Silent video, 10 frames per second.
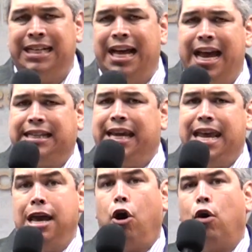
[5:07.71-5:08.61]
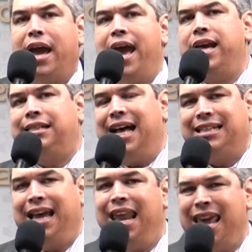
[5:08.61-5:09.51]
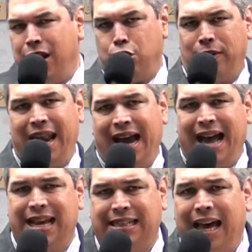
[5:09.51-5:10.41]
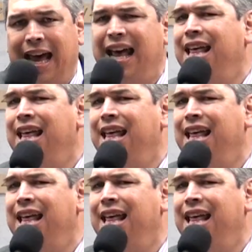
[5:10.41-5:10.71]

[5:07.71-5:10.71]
ese hijo que está saliendo de la casa